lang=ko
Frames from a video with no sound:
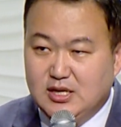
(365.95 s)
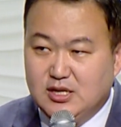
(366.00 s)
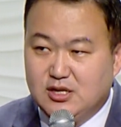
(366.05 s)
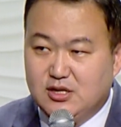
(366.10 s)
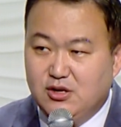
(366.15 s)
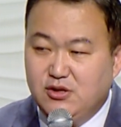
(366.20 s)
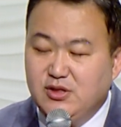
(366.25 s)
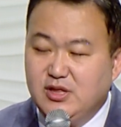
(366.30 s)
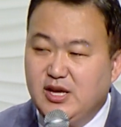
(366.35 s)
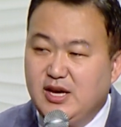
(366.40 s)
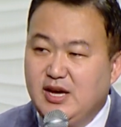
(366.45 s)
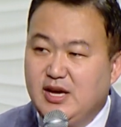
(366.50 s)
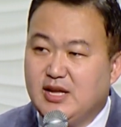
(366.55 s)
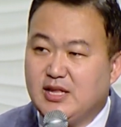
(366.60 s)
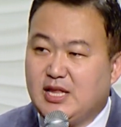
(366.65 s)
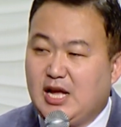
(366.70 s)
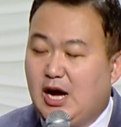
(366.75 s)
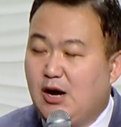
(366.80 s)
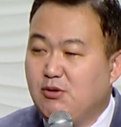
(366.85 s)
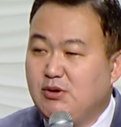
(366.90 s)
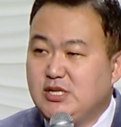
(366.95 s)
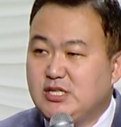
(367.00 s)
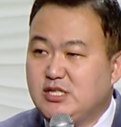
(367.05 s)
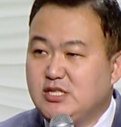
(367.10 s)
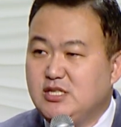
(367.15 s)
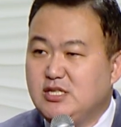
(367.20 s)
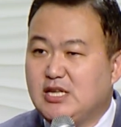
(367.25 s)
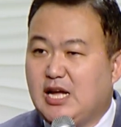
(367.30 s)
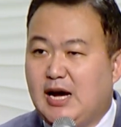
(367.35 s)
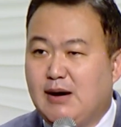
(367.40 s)
그런데
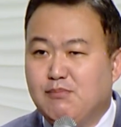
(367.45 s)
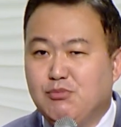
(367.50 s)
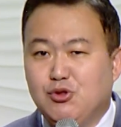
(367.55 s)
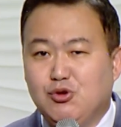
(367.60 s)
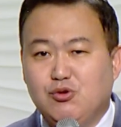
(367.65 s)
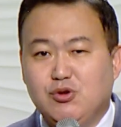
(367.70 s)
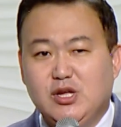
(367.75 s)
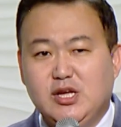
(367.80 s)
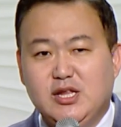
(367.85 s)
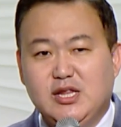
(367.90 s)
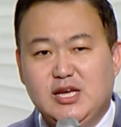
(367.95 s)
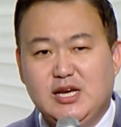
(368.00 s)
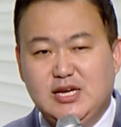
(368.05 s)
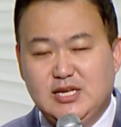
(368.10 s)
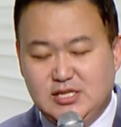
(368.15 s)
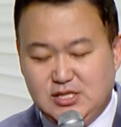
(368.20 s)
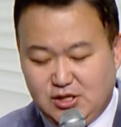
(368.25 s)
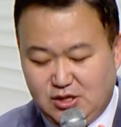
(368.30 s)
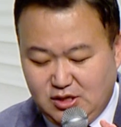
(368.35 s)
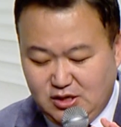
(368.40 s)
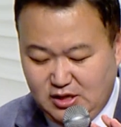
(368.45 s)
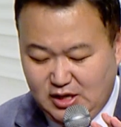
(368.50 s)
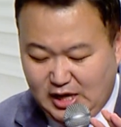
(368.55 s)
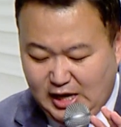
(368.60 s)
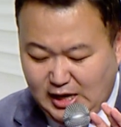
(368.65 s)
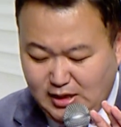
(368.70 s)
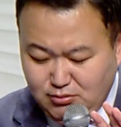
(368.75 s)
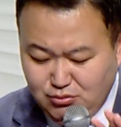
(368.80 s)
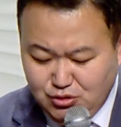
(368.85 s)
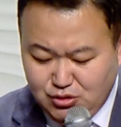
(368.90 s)
다윗은 암론에 대해서
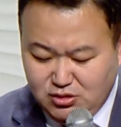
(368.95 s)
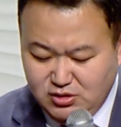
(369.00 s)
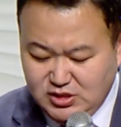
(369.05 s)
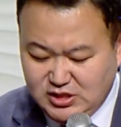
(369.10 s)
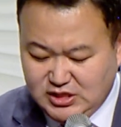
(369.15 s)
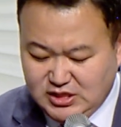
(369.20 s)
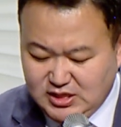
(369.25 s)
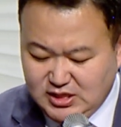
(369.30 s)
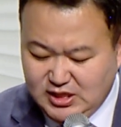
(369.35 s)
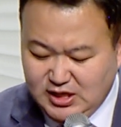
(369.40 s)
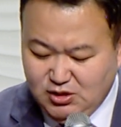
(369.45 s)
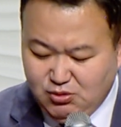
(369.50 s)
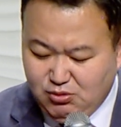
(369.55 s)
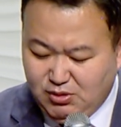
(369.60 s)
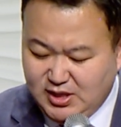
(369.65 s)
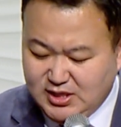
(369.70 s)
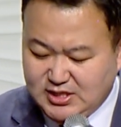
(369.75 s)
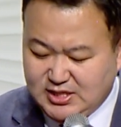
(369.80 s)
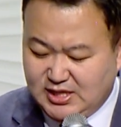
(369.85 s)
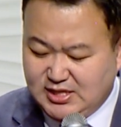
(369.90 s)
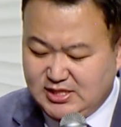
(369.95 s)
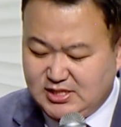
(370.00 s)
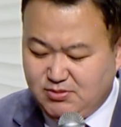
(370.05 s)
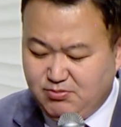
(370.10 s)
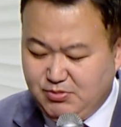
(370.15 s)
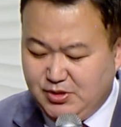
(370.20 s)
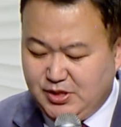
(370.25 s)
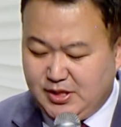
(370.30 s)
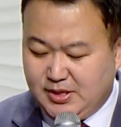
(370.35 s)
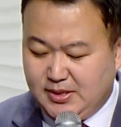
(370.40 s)
아무런 징계도 하지
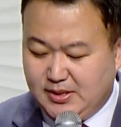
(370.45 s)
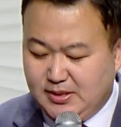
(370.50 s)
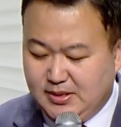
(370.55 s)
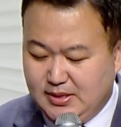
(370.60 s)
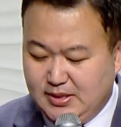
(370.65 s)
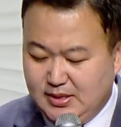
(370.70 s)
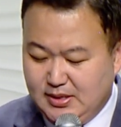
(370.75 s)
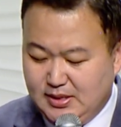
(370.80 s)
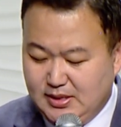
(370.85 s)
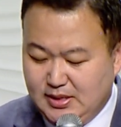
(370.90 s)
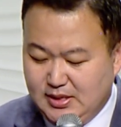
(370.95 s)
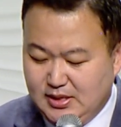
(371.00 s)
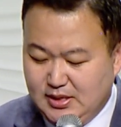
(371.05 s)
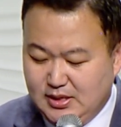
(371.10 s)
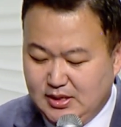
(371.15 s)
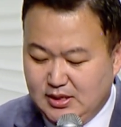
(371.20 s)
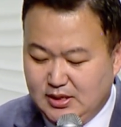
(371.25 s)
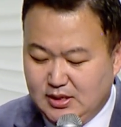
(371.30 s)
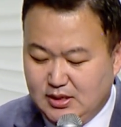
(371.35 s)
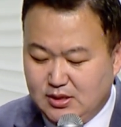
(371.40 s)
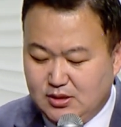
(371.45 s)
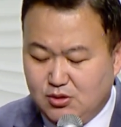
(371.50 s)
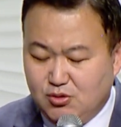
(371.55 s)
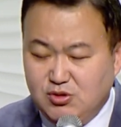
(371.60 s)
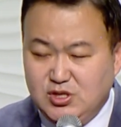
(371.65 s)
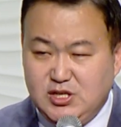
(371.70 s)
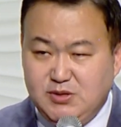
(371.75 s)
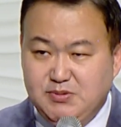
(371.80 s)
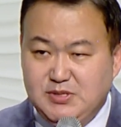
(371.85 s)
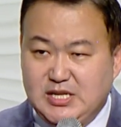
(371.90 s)
않습니다. 또
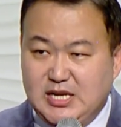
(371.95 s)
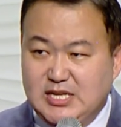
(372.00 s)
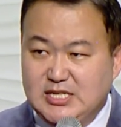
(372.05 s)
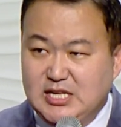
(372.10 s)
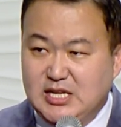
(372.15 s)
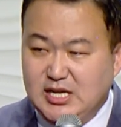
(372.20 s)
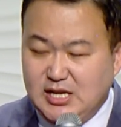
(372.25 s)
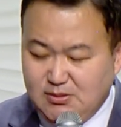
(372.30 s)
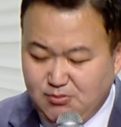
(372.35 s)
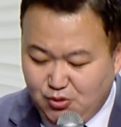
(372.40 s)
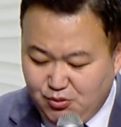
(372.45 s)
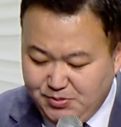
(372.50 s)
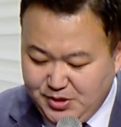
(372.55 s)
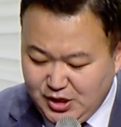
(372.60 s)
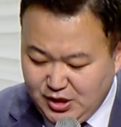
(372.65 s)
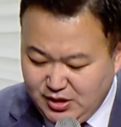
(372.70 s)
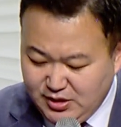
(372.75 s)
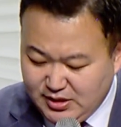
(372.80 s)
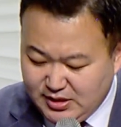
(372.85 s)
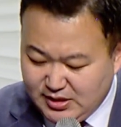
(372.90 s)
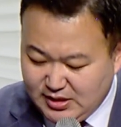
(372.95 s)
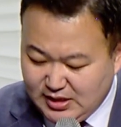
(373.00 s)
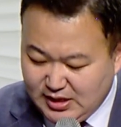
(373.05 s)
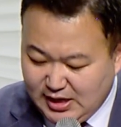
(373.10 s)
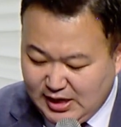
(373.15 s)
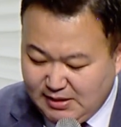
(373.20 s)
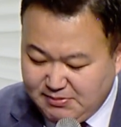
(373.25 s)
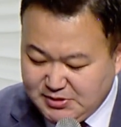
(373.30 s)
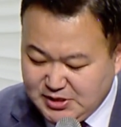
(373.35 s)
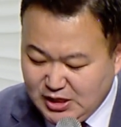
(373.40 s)
14장에 보면
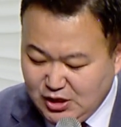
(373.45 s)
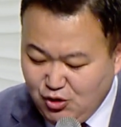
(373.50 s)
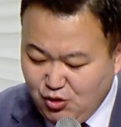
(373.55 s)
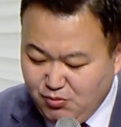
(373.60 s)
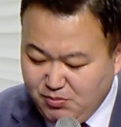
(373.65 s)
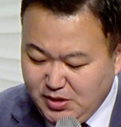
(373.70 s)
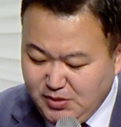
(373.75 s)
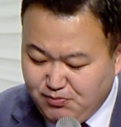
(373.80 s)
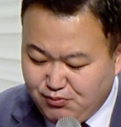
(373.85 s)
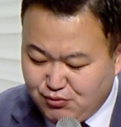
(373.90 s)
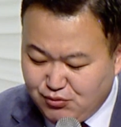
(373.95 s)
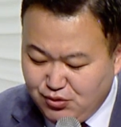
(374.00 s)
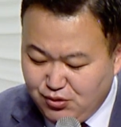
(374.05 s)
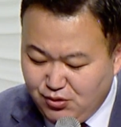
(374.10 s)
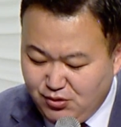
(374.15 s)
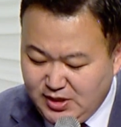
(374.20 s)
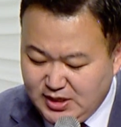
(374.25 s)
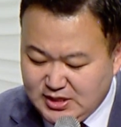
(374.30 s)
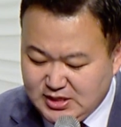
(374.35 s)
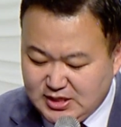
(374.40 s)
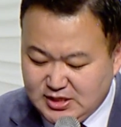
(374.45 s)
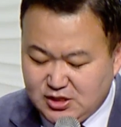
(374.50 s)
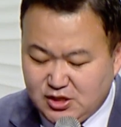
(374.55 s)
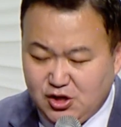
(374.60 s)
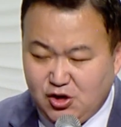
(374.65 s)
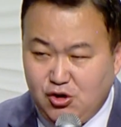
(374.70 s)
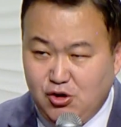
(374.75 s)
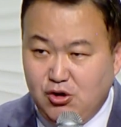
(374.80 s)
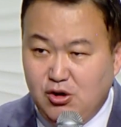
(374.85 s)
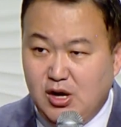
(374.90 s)
압살롬이 분노에 차서
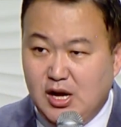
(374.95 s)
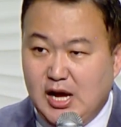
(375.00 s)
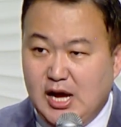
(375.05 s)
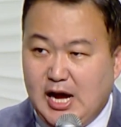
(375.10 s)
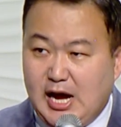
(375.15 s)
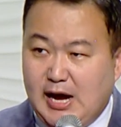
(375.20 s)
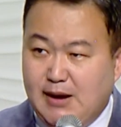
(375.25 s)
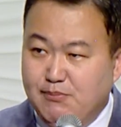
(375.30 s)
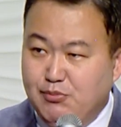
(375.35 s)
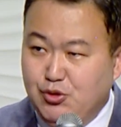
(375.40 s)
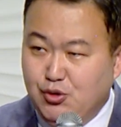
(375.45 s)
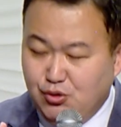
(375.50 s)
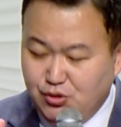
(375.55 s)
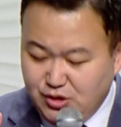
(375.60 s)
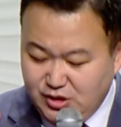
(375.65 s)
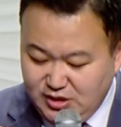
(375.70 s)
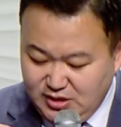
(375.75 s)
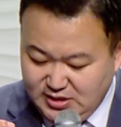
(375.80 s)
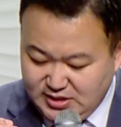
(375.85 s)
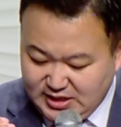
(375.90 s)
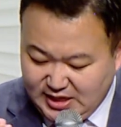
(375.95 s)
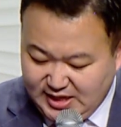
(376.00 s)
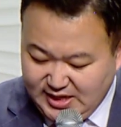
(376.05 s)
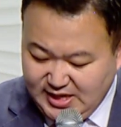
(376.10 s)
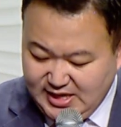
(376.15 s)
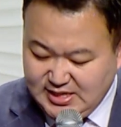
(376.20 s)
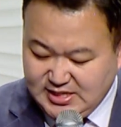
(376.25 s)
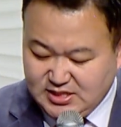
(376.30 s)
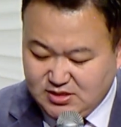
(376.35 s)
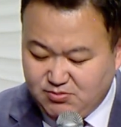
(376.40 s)
형 암론을
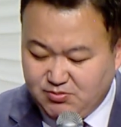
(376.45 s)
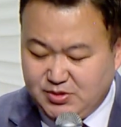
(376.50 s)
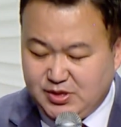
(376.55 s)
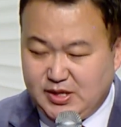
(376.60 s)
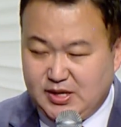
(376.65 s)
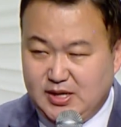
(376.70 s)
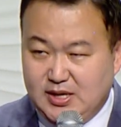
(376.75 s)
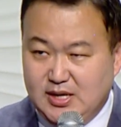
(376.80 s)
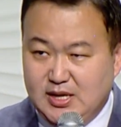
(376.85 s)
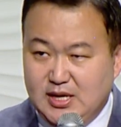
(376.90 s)
살해했습니다.